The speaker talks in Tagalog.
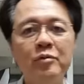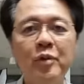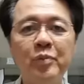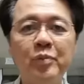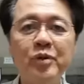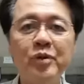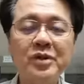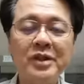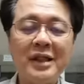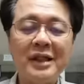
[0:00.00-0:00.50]

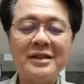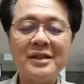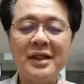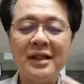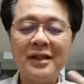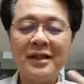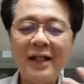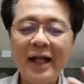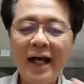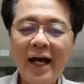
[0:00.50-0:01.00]
pupunta
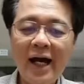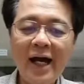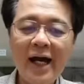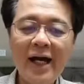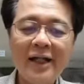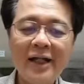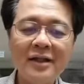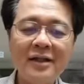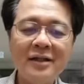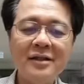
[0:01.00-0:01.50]
sa
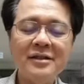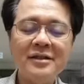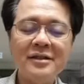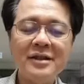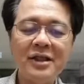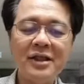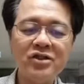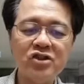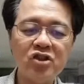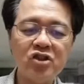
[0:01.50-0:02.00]
tiyan,
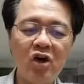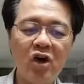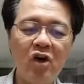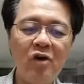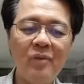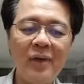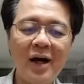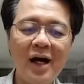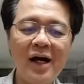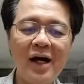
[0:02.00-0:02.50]
sa
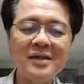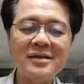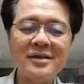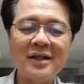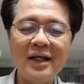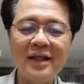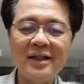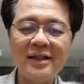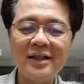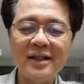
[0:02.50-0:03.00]
stomach,
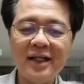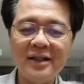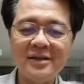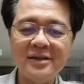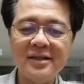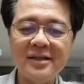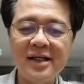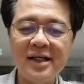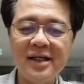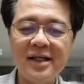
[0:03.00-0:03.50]
sa
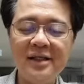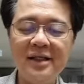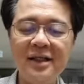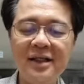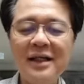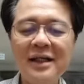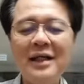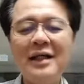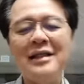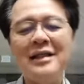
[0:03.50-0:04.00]
intestine,
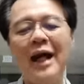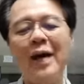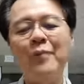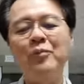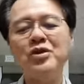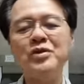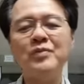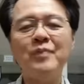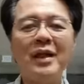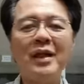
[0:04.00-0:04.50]

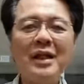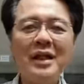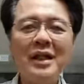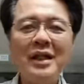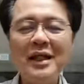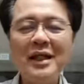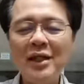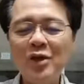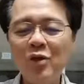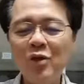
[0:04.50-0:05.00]
tapos
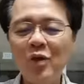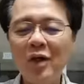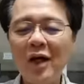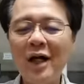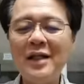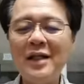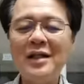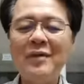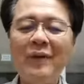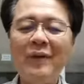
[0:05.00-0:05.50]
maliligo
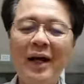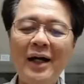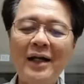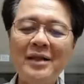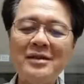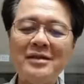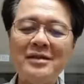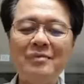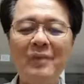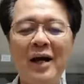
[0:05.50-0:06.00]
ka, 'di
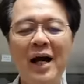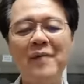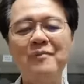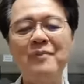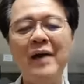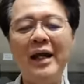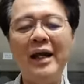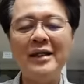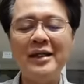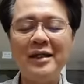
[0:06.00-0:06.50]
ba? Baka
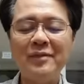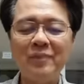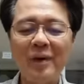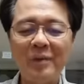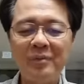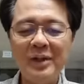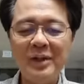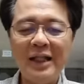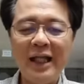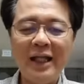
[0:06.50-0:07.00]
mainit
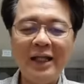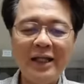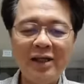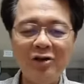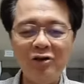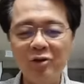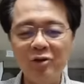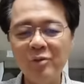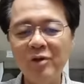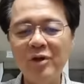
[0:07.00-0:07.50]
pa
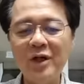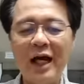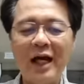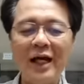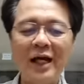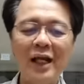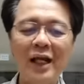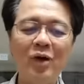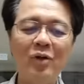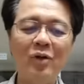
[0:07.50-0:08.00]
pinaligo mo,
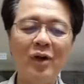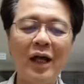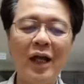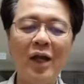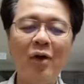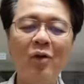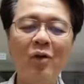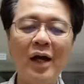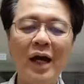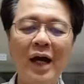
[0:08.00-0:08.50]

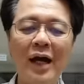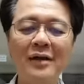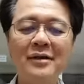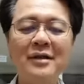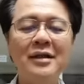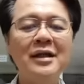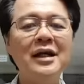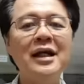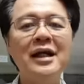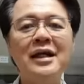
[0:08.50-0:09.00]
gagalaw-galaw ka
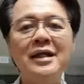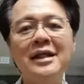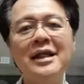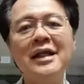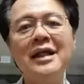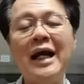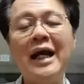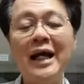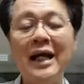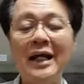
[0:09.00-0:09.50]

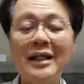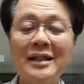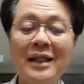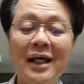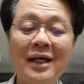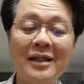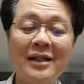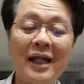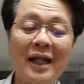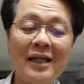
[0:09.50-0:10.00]
hindi
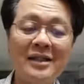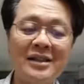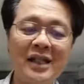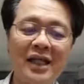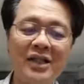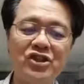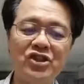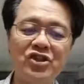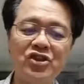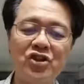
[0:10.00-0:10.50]
gaganda yung
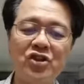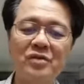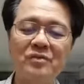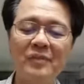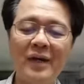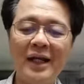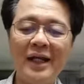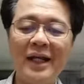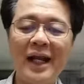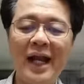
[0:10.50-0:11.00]
digestion,
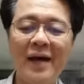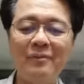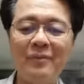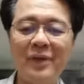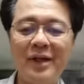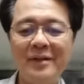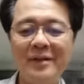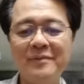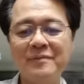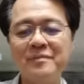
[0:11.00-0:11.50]

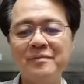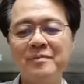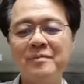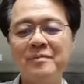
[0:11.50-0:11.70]
mahirapan.